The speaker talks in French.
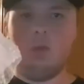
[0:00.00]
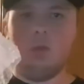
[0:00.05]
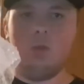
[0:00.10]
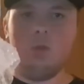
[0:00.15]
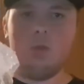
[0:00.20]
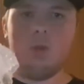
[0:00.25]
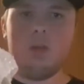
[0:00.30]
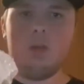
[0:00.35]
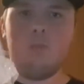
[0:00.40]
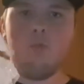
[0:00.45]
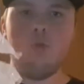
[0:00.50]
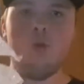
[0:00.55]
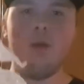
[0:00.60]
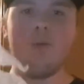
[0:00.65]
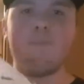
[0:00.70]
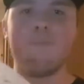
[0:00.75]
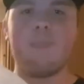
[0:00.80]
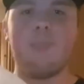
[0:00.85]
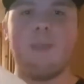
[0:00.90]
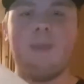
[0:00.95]
Donc, les bulles,
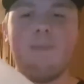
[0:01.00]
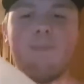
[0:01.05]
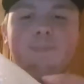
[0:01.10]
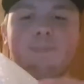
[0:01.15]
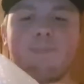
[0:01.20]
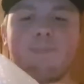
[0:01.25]
hein.